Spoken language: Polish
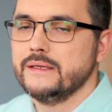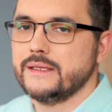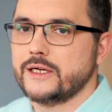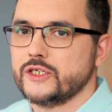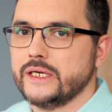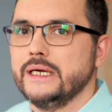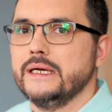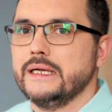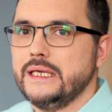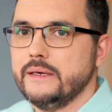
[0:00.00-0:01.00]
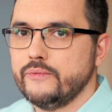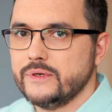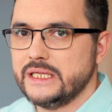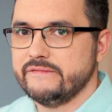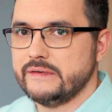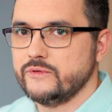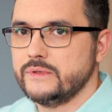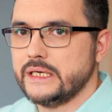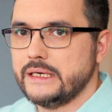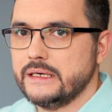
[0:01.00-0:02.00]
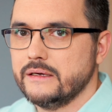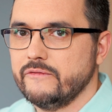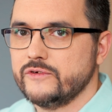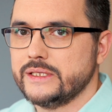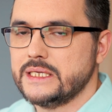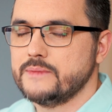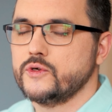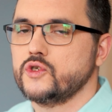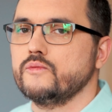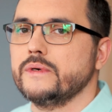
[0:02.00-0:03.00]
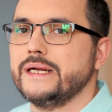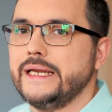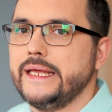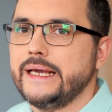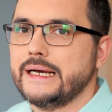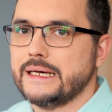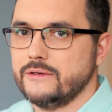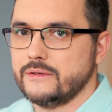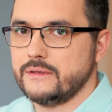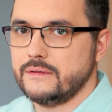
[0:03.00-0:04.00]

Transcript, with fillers: Także nie podam Wam tutaj w żaden sposób linka do